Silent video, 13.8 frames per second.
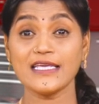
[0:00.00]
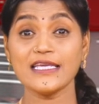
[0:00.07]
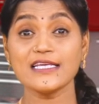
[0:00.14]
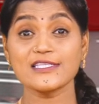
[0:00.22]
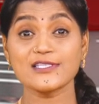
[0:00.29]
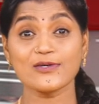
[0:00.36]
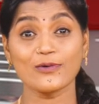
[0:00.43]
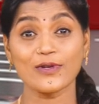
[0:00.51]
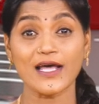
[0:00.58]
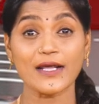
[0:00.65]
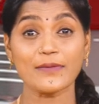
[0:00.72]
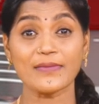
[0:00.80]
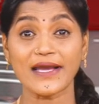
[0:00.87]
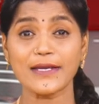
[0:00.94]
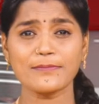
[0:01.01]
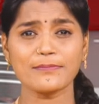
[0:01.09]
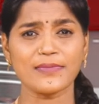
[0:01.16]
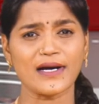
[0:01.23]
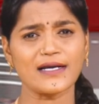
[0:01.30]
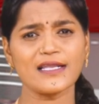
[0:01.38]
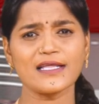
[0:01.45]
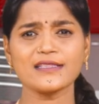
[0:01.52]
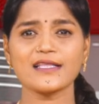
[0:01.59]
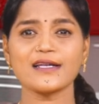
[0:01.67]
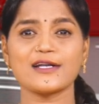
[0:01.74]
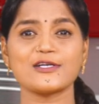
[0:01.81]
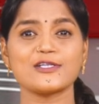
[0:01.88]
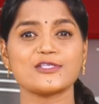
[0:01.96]
ఈ సోలార్ బైక్ పగలంతా
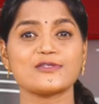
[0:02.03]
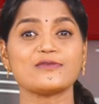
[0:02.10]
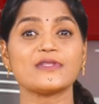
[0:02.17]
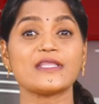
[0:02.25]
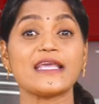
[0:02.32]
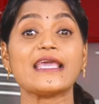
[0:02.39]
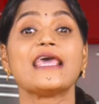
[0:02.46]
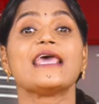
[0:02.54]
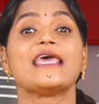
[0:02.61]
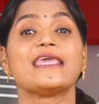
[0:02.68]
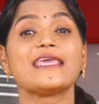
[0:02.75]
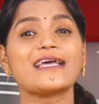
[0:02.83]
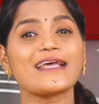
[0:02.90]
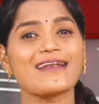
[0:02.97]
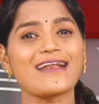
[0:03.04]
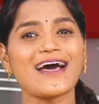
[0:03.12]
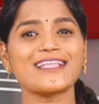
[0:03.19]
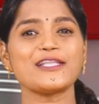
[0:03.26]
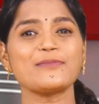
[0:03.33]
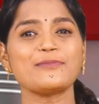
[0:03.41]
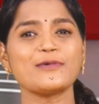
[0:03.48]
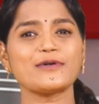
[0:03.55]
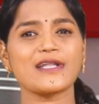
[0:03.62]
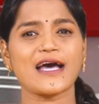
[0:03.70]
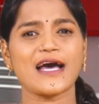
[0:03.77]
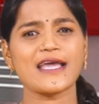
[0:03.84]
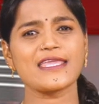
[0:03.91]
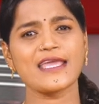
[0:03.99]
నడుస్తుంది ఇక రాత్రిపూట
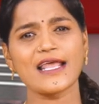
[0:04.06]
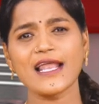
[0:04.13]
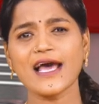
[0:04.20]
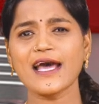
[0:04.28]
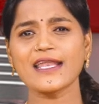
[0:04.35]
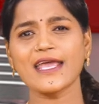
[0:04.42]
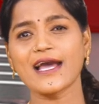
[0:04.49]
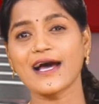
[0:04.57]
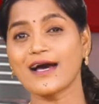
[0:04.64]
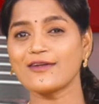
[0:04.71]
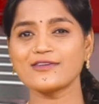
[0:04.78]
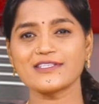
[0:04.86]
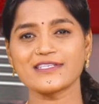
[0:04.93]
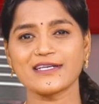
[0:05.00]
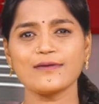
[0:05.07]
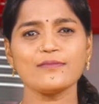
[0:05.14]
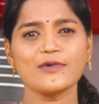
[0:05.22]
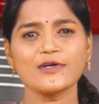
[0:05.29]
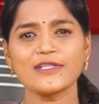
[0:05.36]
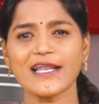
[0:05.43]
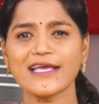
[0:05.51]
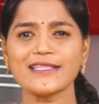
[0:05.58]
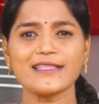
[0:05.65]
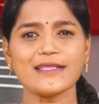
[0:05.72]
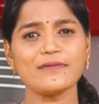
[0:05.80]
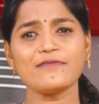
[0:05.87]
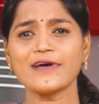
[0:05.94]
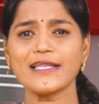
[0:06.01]
ఎలా అనే ఆలోచన
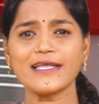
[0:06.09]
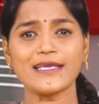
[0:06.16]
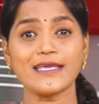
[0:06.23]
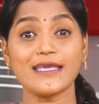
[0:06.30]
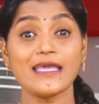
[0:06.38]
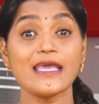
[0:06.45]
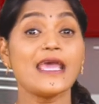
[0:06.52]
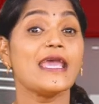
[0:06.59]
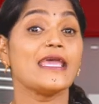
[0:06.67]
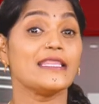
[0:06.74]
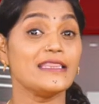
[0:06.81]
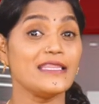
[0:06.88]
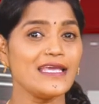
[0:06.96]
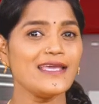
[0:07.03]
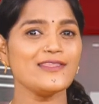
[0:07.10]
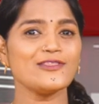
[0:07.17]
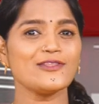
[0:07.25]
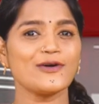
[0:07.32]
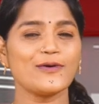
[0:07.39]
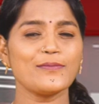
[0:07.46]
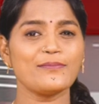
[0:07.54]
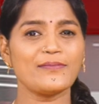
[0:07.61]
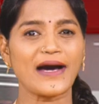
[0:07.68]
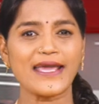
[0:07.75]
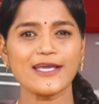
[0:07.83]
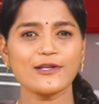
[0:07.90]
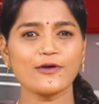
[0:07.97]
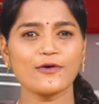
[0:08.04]
మొదలైంది వలికి దీంతో
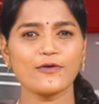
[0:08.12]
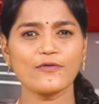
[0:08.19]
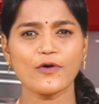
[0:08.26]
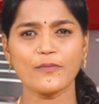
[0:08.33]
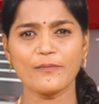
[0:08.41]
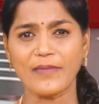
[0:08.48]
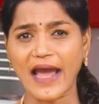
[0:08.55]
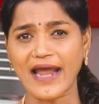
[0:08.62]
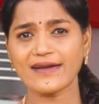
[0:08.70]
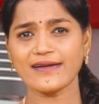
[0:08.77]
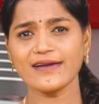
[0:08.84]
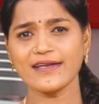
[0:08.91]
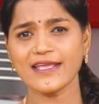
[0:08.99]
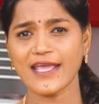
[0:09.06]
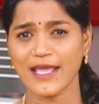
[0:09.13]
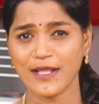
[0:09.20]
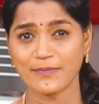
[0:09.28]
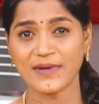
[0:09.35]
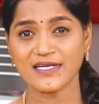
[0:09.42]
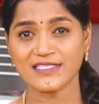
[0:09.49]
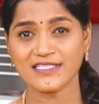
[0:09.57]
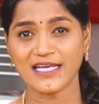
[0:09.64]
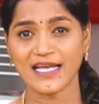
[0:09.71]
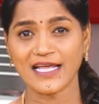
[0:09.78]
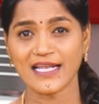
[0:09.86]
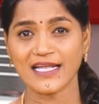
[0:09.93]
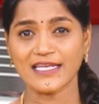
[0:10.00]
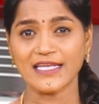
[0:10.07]
బైక్లో ఓ బ్యాటరీని ఏర్పాటు
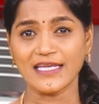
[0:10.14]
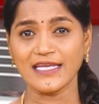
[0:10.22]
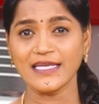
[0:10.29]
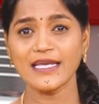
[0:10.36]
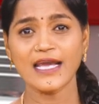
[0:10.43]
చేయాలని